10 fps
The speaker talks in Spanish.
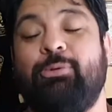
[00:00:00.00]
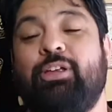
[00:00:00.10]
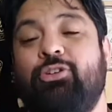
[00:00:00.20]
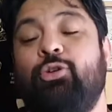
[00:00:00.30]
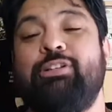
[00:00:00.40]

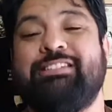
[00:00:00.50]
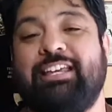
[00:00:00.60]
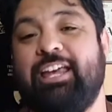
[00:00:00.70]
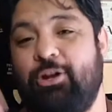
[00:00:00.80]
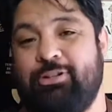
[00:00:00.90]
porque yo lo
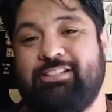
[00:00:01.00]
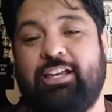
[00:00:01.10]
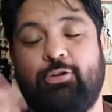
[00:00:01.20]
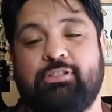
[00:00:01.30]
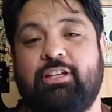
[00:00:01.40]
ensayé, lo
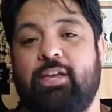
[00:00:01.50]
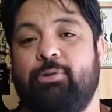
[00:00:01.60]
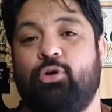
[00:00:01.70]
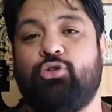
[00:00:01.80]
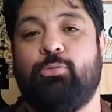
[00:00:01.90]
ensayé, lo ensayé y
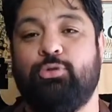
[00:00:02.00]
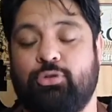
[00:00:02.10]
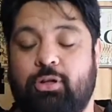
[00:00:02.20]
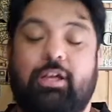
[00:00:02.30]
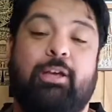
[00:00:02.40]
me costó
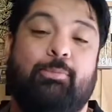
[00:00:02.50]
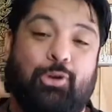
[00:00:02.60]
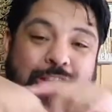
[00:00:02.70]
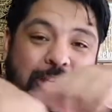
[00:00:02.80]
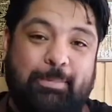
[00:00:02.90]
mucho.
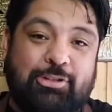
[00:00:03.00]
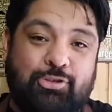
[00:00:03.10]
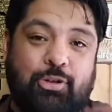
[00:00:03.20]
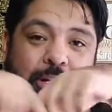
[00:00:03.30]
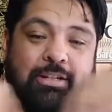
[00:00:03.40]
Pero esta
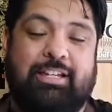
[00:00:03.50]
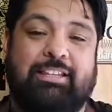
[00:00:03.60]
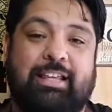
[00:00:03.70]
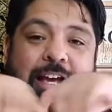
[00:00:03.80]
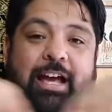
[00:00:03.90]
persona, que
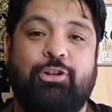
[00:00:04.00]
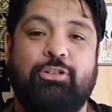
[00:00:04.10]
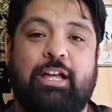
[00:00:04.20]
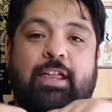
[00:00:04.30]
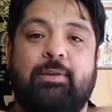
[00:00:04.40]
está acá
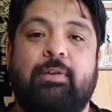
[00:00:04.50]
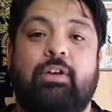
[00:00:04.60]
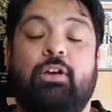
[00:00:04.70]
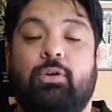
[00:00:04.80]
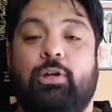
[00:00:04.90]
anotada,
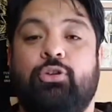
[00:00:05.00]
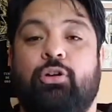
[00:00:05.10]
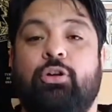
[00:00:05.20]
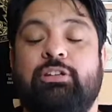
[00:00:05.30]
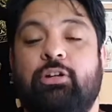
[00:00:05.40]
cuando
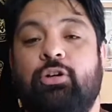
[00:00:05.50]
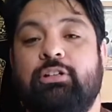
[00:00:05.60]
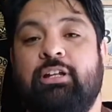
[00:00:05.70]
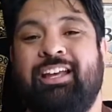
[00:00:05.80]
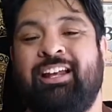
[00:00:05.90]
creó este
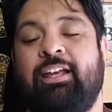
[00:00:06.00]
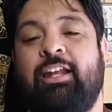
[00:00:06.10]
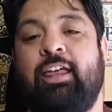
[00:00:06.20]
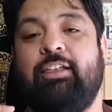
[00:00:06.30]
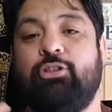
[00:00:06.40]
cóctel, él
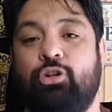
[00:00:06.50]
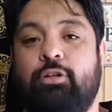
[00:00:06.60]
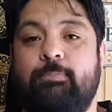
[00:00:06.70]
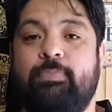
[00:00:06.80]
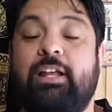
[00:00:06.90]
era
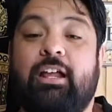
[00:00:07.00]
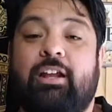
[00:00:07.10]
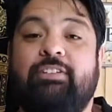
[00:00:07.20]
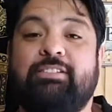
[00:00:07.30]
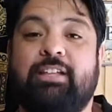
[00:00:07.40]
editor de la
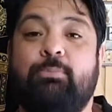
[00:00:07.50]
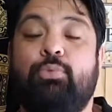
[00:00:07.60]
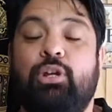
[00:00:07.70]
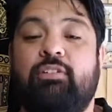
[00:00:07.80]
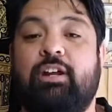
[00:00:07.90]
revista
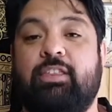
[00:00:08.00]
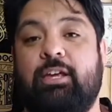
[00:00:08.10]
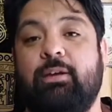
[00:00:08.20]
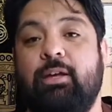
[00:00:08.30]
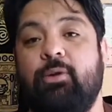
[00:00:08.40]

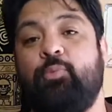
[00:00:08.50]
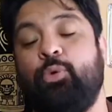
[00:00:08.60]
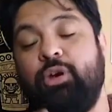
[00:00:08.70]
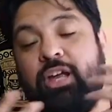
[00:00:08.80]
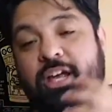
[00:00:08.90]
Boulevardier.
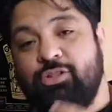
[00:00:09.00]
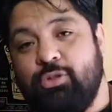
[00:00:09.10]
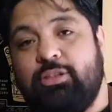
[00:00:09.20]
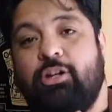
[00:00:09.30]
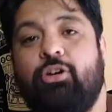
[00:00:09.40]
Por
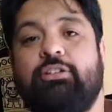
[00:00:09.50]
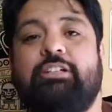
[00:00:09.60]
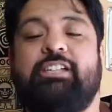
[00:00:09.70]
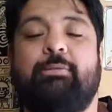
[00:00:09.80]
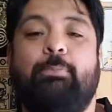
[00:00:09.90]
eso este
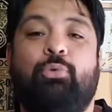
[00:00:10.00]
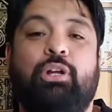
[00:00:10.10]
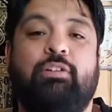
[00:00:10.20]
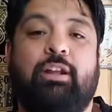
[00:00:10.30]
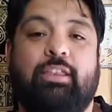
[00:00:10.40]
cóctel se llama
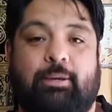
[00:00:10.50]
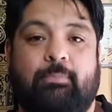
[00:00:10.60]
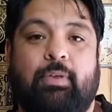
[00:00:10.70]
Boulevardier